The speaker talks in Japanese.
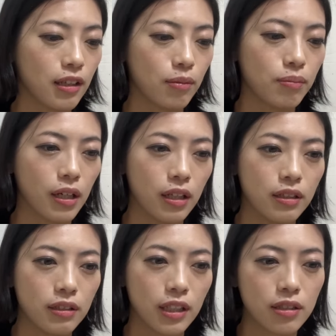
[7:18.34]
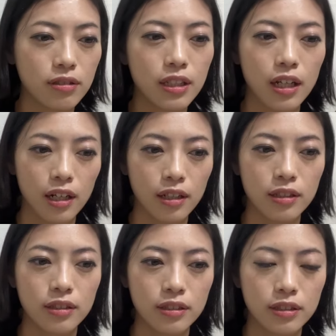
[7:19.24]
まあ安いから
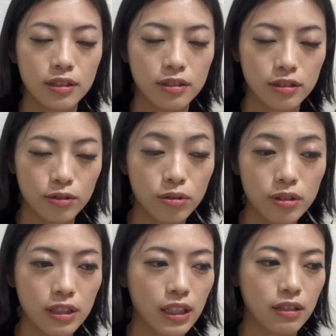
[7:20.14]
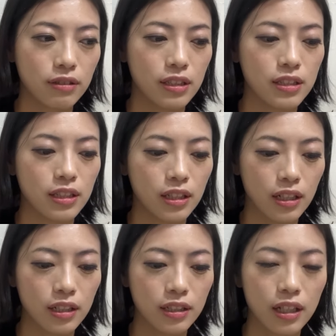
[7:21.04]
すごく汚くなっちゃった
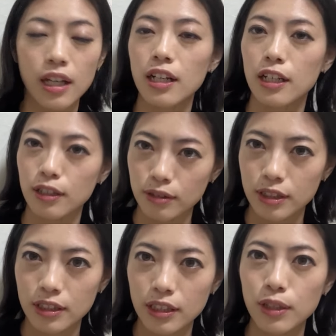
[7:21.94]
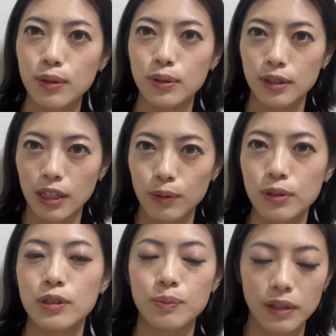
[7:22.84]
ら変えられるしっていうことでお
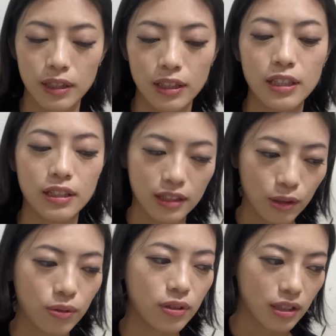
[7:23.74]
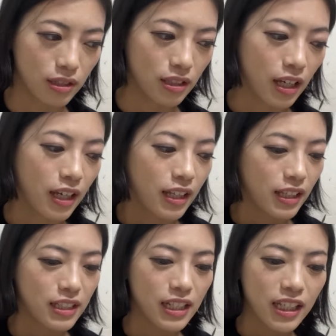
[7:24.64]
すすめ品ってことです。
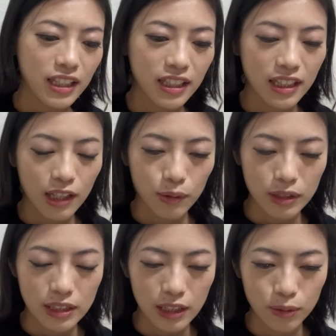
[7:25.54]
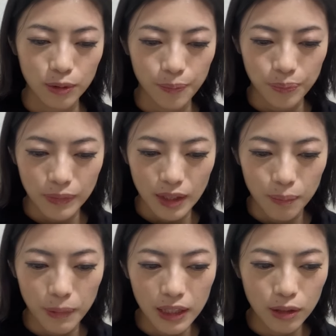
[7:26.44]
で最近ね私
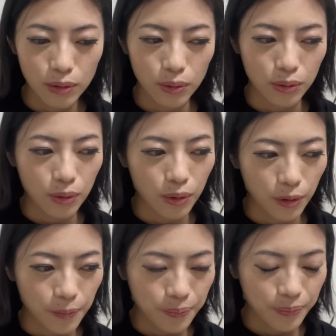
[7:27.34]
ベッドの